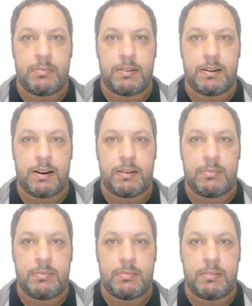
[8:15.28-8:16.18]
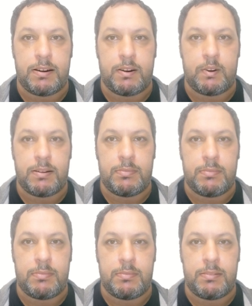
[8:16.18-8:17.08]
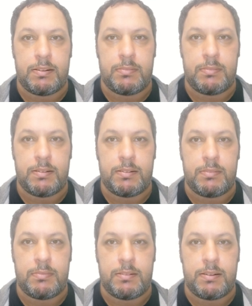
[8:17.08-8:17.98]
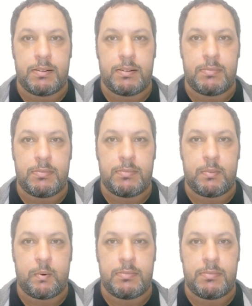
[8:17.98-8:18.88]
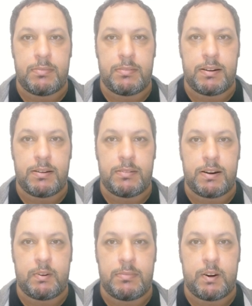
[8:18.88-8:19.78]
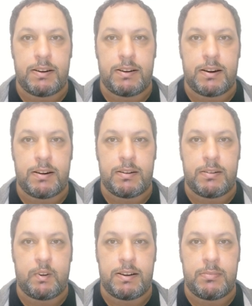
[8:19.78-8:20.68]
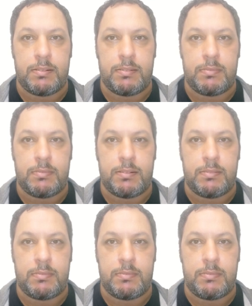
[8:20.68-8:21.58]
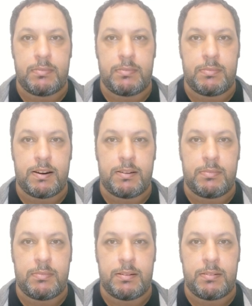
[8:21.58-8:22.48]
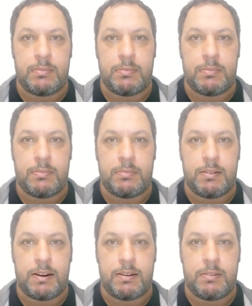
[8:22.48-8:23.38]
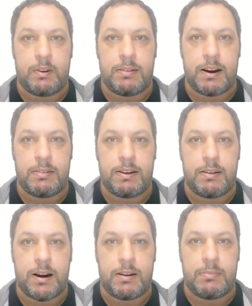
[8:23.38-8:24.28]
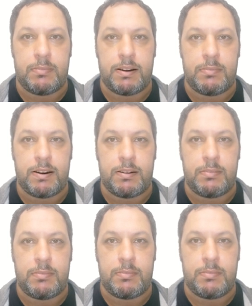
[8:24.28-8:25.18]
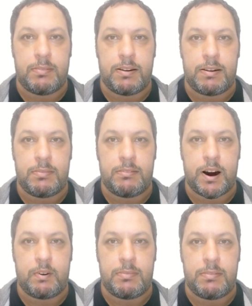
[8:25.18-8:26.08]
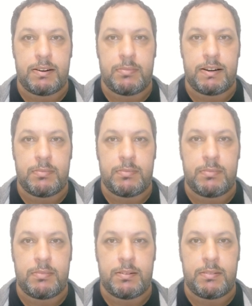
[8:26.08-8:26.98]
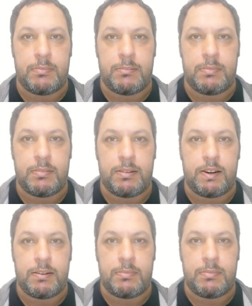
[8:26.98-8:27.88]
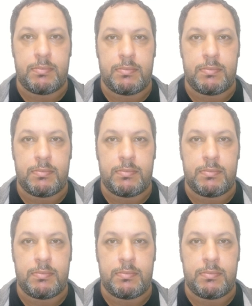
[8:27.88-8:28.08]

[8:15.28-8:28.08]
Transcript: المتاحة لبغداد في هذه الحالة تتمثل بالالتفاف نحو الشرق يعني إن الخيارات الأكثر واقعية هي المقاتلات الصينية والروسية